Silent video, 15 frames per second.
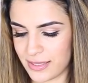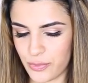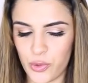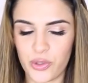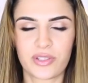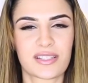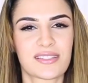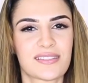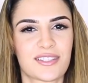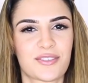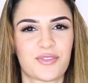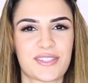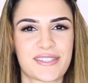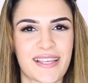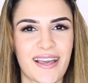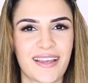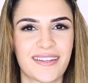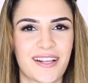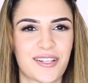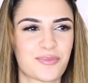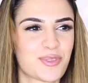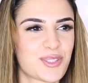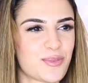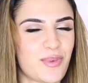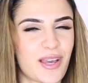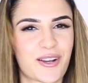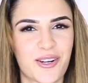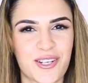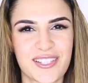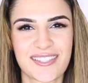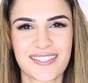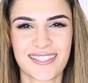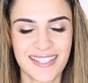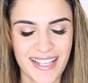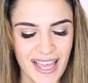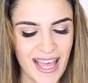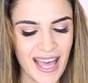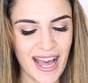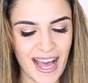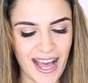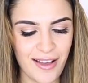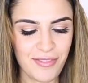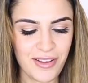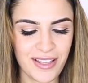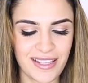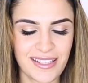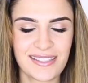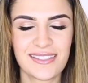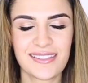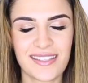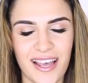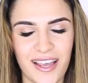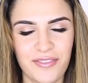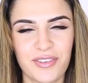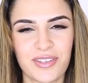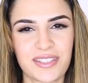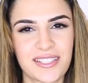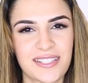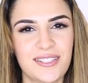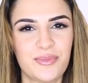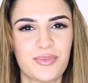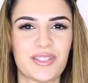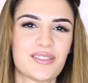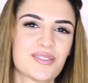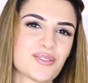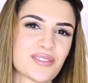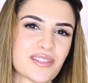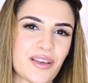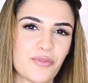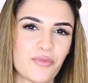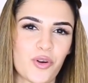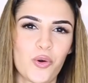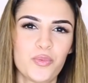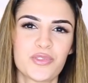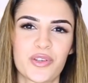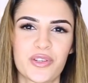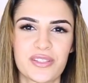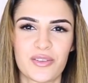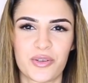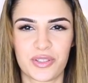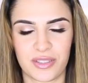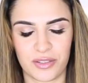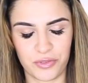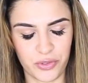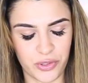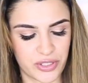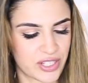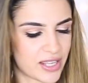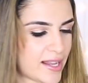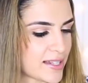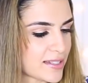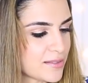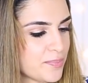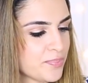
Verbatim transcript: Ihr mögt das nicht, wenn Sachen halt ein bisschen mehr kosten. Aber es ist einfach, ich liebe ihn so sehr und warum soll ich es euch dann vorenthalten?